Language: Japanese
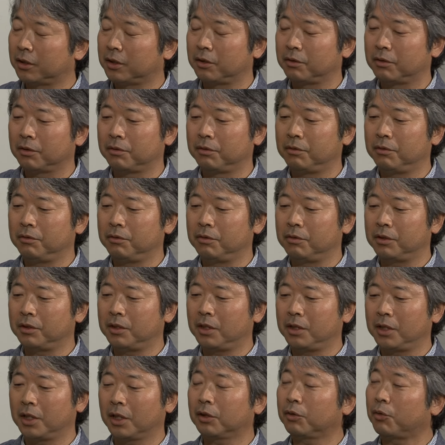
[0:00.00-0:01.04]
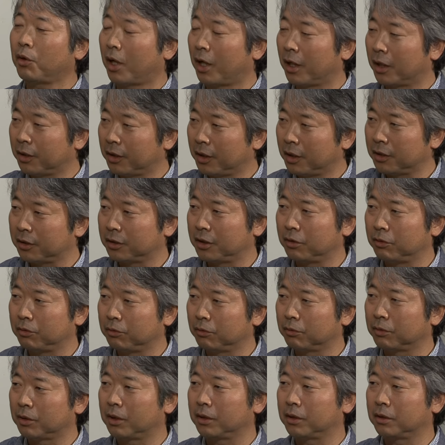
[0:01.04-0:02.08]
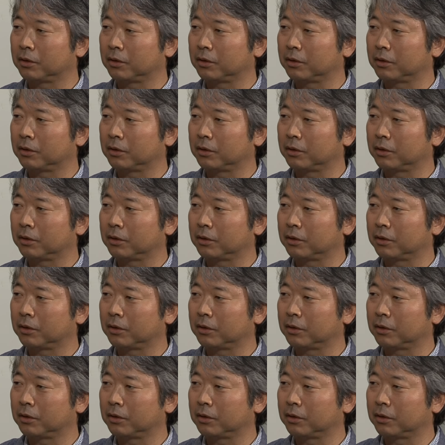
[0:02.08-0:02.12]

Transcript: 1991年にやっと半減している状態